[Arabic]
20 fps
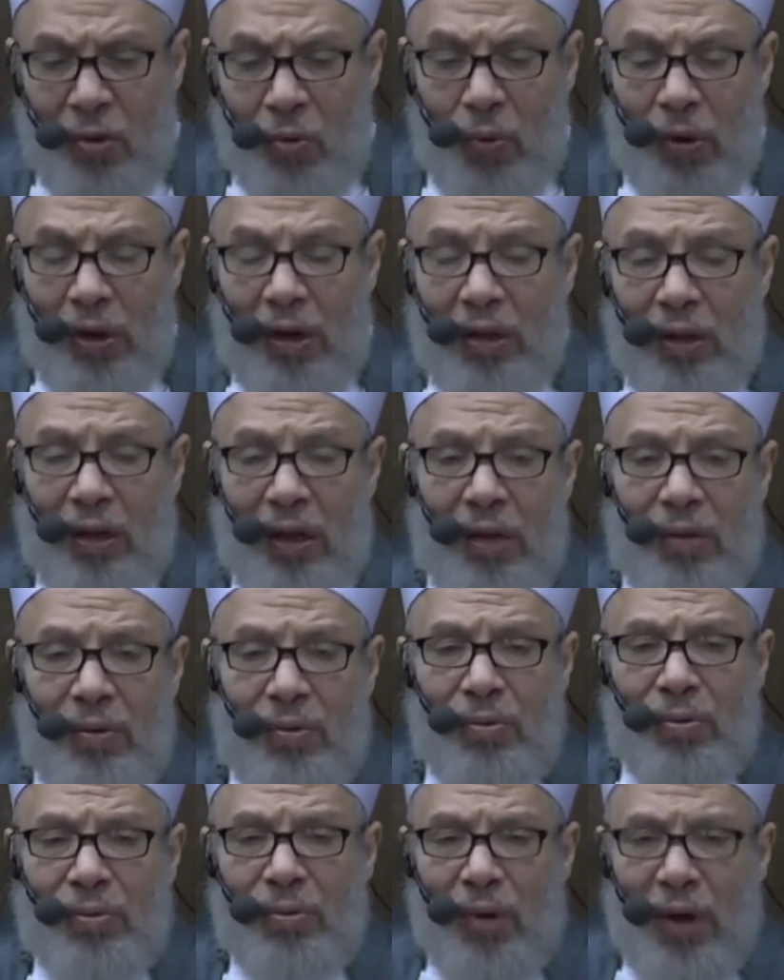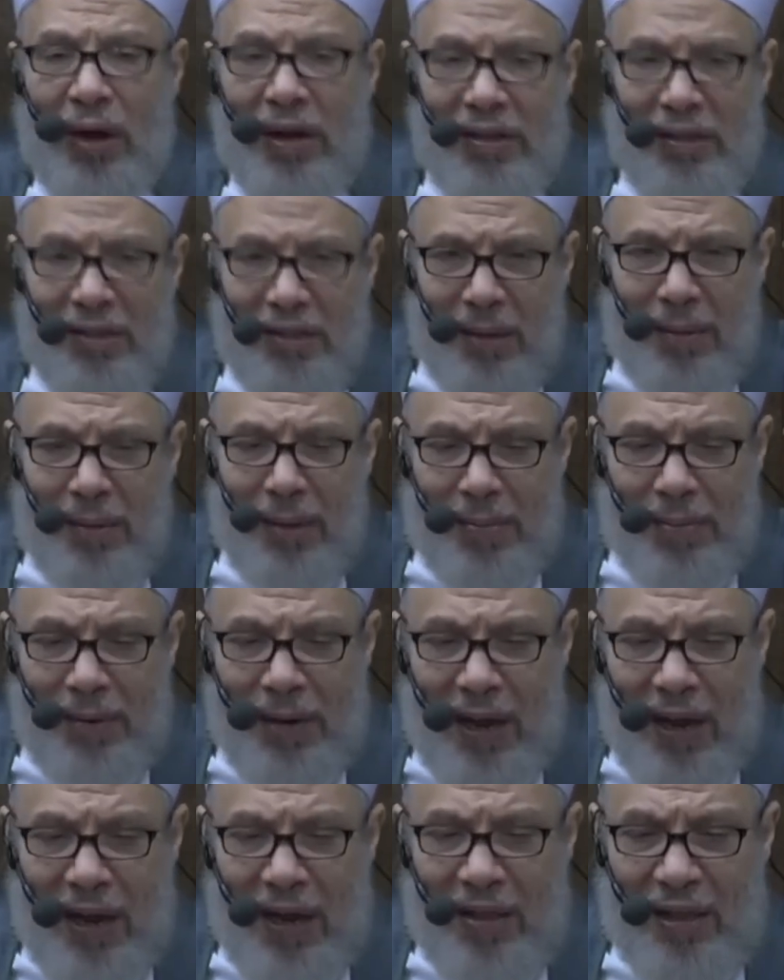والقانون ألزم
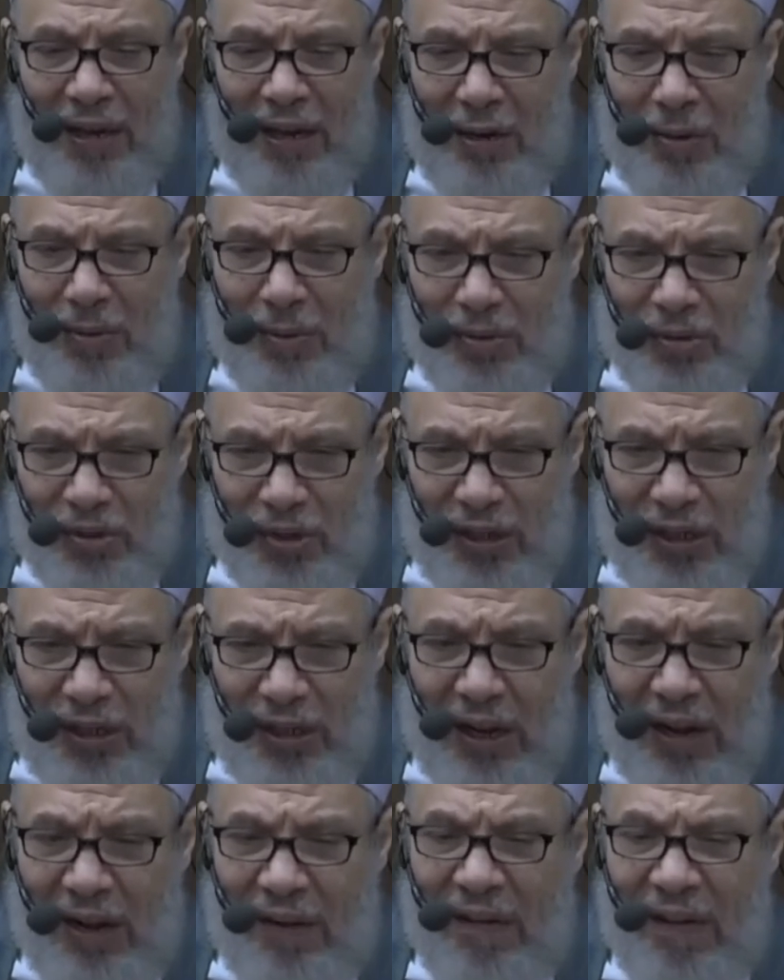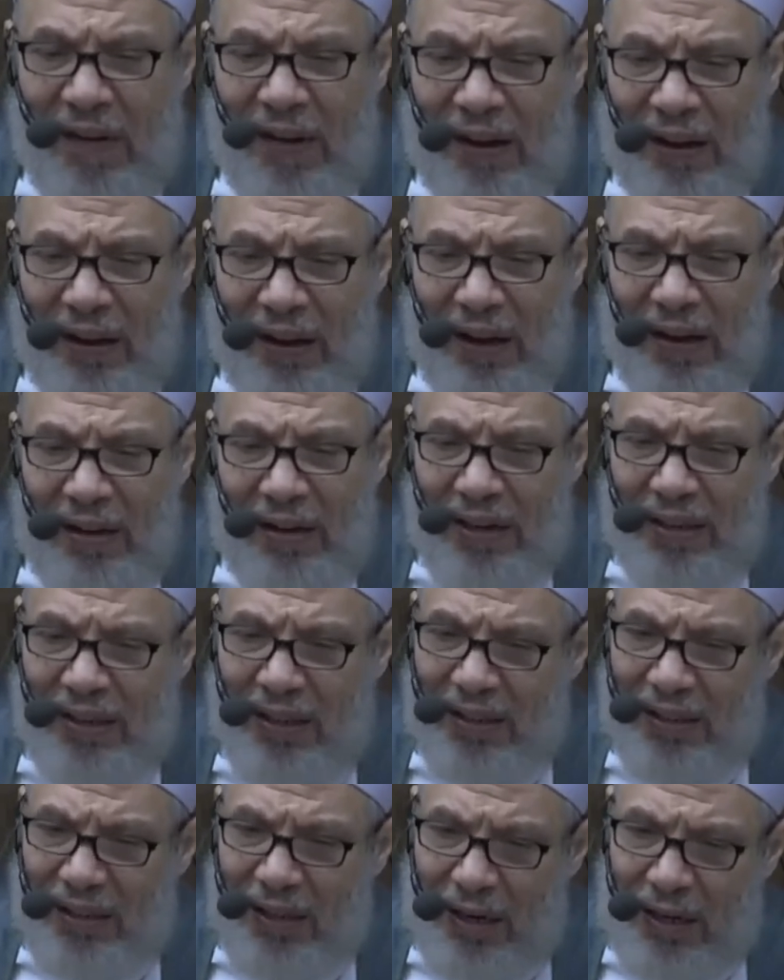بهذه الوصية قلت
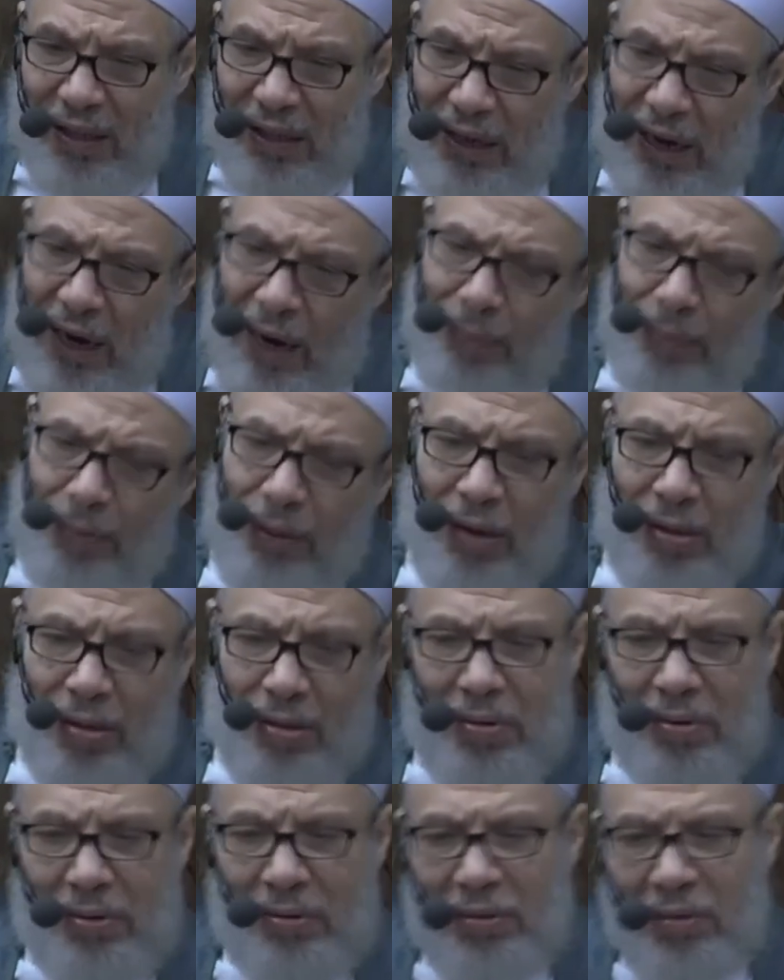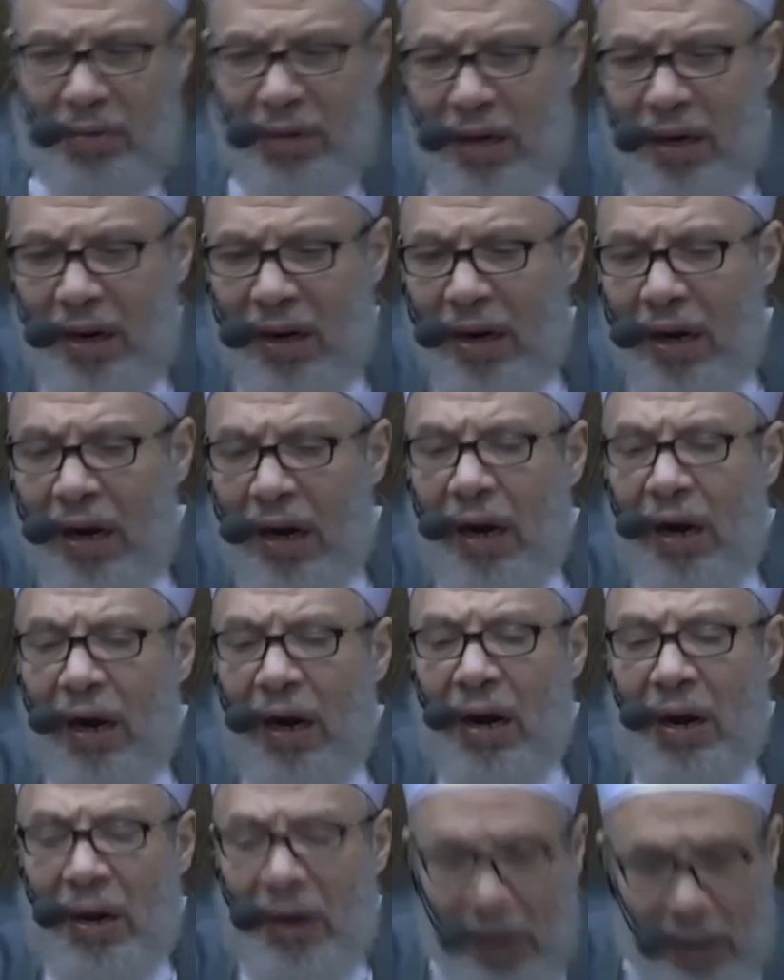التركة أم كثرت
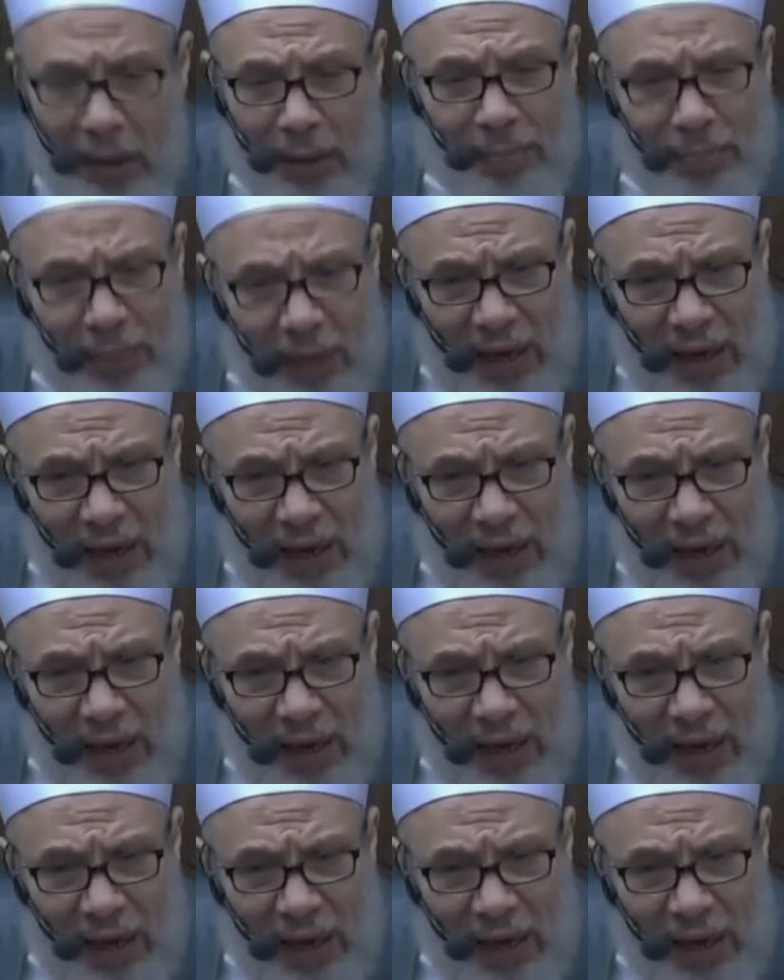رقم